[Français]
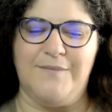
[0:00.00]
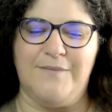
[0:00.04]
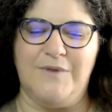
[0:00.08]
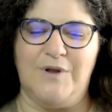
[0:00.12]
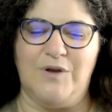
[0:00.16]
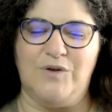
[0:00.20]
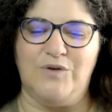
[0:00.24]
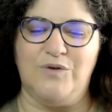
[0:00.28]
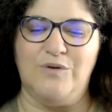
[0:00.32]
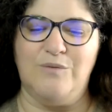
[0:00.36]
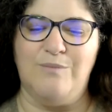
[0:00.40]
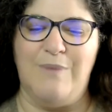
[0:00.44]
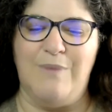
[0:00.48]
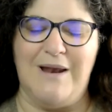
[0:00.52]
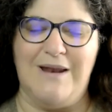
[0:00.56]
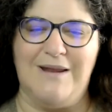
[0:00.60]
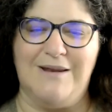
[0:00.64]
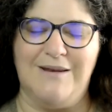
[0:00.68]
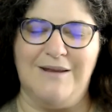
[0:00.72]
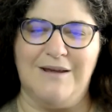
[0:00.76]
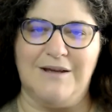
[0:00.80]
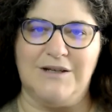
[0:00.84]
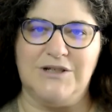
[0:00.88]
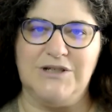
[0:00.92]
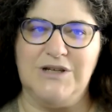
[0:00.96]
dans une belle
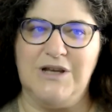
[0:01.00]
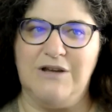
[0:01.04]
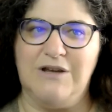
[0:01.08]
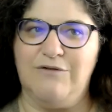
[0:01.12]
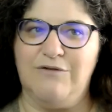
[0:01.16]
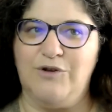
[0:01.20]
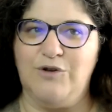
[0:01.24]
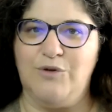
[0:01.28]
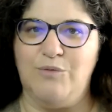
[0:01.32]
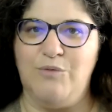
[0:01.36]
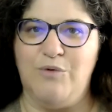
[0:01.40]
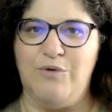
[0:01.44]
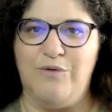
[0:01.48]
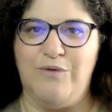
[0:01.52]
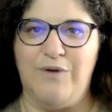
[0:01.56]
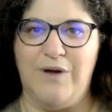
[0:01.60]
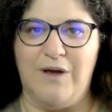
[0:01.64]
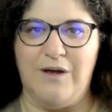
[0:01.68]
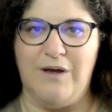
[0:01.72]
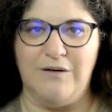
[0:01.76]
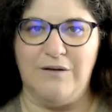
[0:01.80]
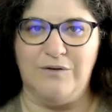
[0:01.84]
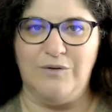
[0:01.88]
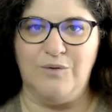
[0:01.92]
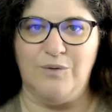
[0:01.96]
énergie avant de me
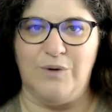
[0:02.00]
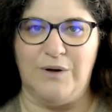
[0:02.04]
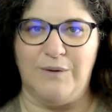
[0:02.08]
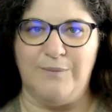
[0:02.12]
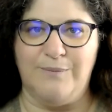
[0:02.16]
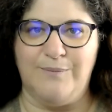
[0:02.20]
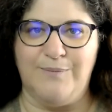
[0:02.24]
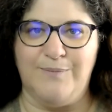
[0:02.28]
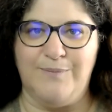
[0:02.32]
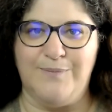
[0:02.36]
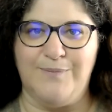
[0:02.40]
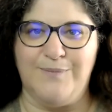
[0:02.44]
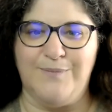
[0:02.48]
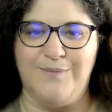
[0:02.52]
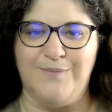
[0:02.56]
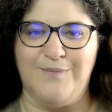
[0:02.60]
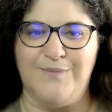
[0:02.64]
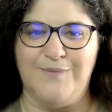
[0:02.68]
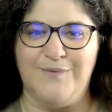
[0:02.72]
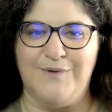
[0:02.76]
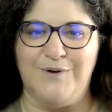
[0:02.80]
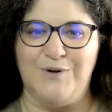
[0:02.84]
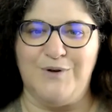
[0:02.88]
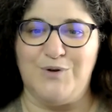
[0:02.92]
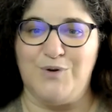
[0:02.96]
faire un soin.
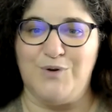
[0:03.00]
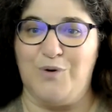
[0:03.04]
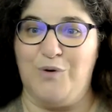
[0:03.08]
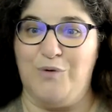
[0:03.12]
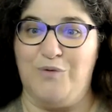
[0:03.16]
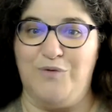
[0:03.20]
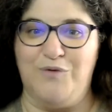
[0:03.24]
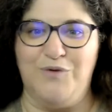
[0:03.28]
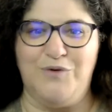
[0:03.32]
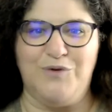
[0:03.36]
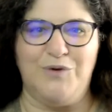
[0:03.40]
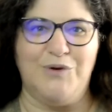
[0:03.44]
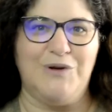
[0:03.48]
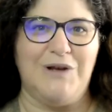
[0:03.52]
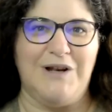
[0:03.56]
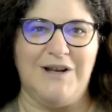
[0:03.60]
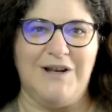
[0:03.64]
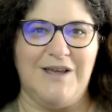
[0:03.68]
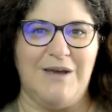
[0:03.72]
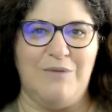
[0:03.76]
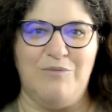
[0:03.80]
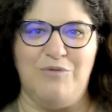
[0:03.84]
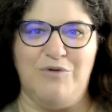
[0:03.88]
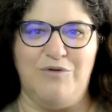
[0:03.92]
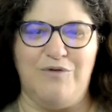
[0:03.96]
Je refuse que
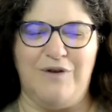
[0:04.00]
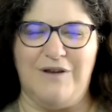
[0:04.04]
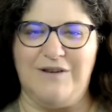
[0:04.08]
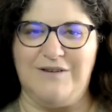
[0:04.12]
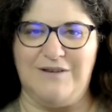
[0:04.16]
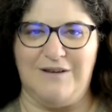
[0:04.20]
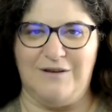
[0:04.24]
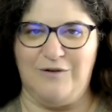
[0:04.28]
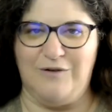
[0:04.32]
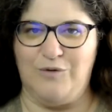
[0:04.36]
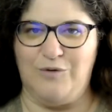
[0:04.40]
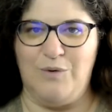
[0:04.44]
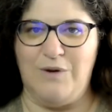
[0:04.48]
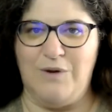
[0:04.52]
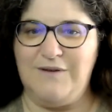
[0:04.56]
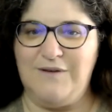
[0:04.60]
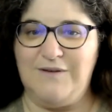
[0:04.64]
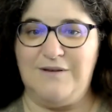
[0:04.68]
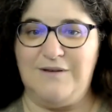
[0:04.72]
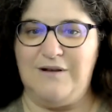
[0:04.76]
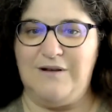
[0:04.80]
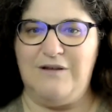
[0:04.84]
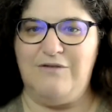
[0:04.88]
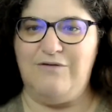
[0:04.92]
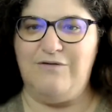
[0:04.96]
quelqu'un me fasse un soin
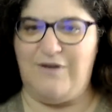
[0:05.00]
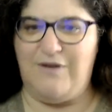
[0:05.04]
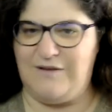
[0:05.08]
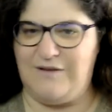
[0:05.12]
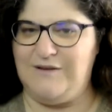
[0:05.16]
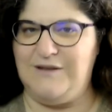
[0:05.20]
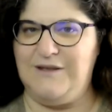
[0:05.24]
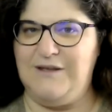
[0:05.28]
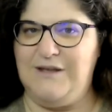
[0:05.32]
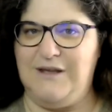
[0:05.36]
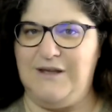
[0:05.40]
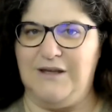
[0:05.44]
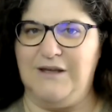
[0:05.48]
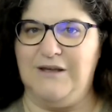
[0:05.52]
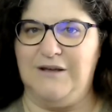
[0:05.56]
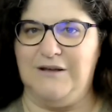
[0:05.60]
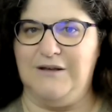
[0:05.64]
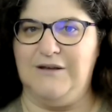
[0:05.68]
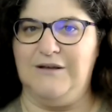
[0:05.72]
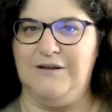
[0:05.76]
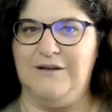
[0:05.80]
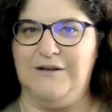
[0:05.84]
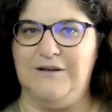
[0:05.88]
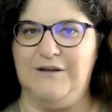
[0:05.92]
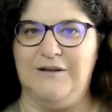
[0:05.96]
s'il est fatigué.
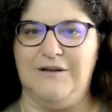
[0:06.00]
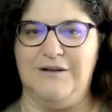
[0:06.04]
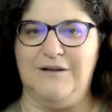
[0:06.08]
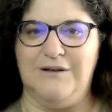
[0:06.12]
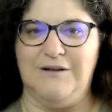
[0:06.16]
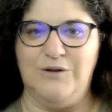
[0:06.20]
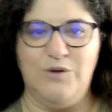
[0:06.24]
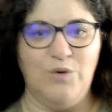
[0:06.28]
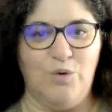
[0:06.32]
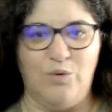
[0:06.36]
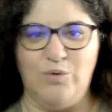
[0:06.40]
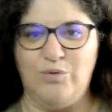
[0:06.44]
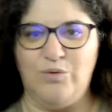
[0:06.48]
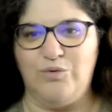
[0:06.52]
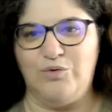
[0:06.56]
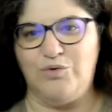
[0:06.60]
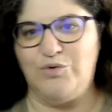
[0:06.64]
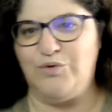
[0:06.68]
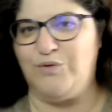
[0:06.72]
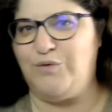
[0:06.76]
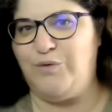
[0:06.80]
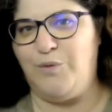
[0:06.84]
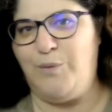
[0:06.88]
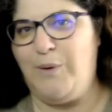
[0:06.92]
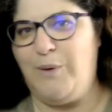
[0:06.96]
Non,
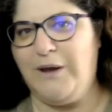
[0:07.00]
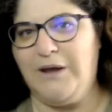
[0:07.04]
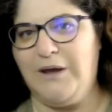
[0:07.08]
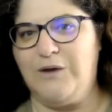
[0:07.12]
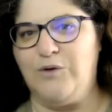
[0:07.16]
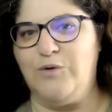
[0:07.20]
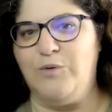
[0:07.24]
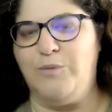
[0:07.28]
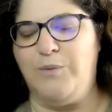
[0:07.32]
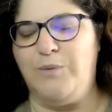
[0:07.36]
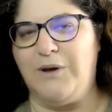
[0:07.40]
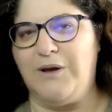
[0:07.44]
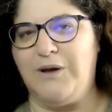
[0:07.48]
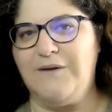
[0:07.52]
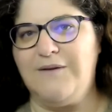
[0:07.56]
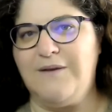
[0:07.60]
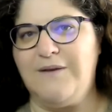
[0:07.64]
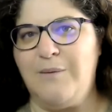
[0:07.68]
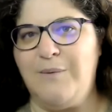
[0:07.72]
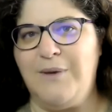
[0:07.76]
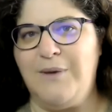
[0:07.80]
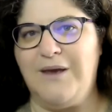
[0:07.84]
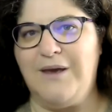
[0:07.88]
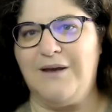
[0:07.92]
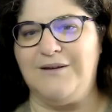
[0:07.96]
je ne veux pas récupérer
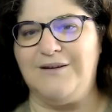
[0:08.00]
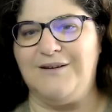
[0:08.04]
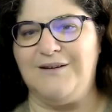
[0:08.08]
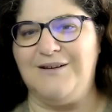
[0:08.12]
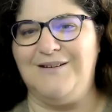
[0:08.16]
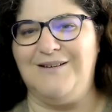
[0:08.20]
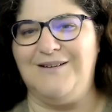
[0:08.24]
sa merde.